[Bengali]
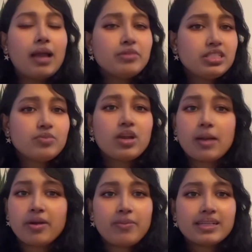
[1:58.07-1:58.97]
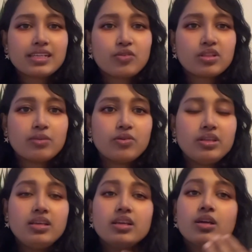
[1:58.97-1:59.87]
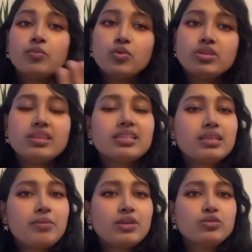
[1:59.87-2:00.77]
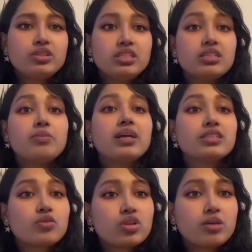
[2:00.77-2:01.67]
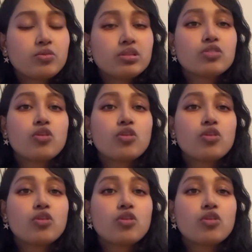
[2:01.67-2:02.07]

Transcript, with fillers: আমি যেমন আমার ভাষায় কথা বলি প্রত্যেকটা মানুষ নিজের ভাষায় কথা বলতে